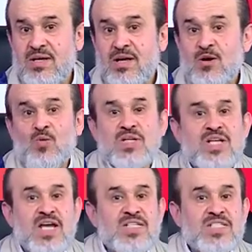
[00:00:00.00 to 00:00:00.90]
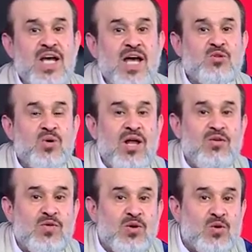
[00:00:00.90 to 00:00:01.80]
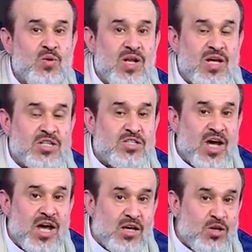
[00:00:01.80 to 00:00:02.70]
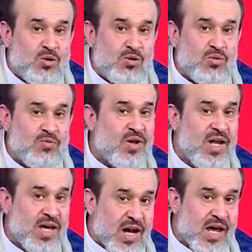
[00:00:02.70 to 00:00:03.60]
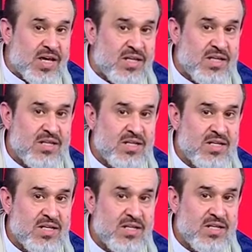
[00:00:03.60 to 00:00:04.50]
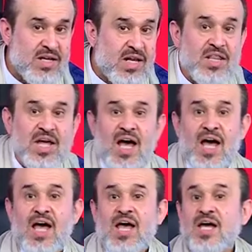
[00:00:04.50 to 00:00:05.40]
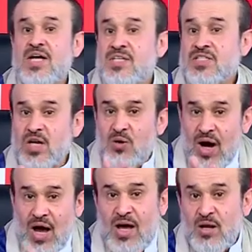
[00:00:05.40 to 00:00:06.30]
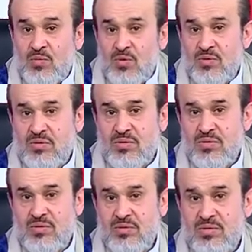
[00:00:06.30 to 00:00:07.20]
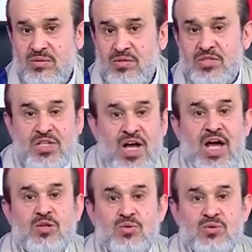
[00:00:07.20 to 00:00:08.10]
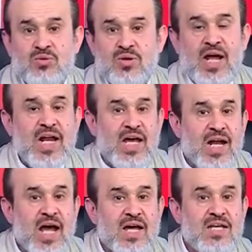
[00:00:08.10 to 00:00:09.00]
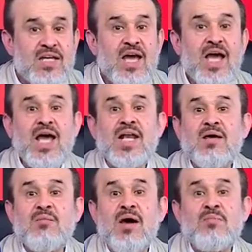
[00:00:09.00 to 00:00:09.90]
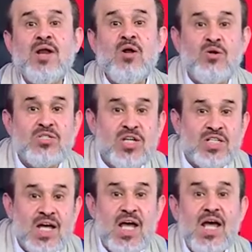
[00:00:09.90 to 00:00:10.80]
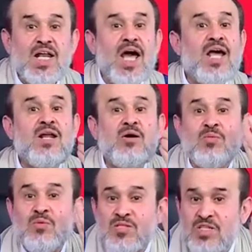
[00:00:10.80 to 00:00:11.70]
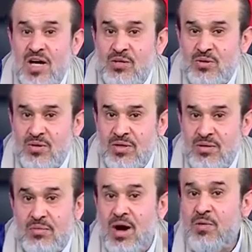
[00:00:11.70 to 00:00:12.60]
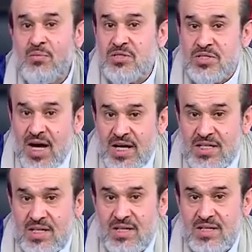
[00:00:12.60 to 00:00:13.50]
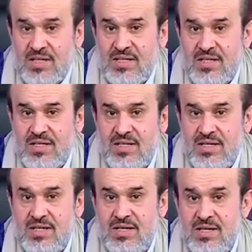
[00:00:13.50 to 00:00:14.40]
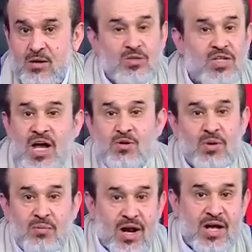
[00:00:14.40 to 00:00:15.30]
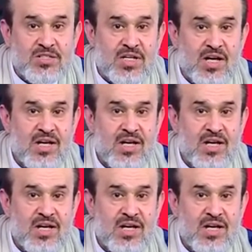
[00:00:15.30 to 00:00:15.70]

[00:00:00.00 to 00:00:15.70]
وسيزداد الفكر الإرجائي في العراق لذا سيحارب شيعة العراق الإمام الحجة لأنهم مرجئة ما هم بشيعة هم شيعة المراجع